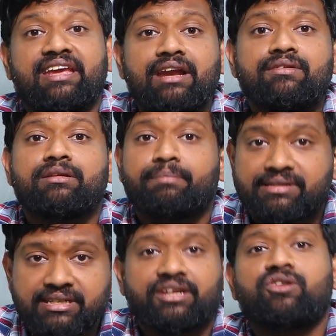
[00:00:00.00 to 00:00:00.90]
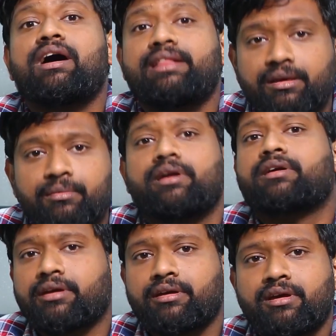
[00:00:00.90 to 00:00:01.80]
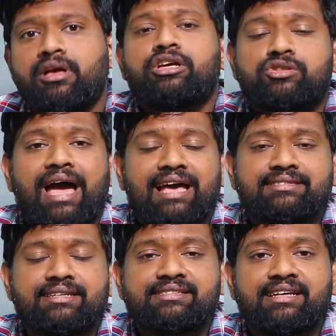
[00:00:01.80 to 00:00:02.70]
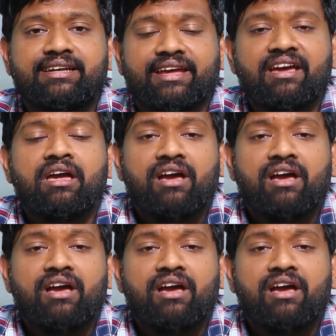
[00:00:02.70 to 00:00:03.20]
எழுபது பர்சன்ட் இன்னும் அதிகமாக இருக்குது ஸோ ஆஸ் அ ரிசல்ட்டு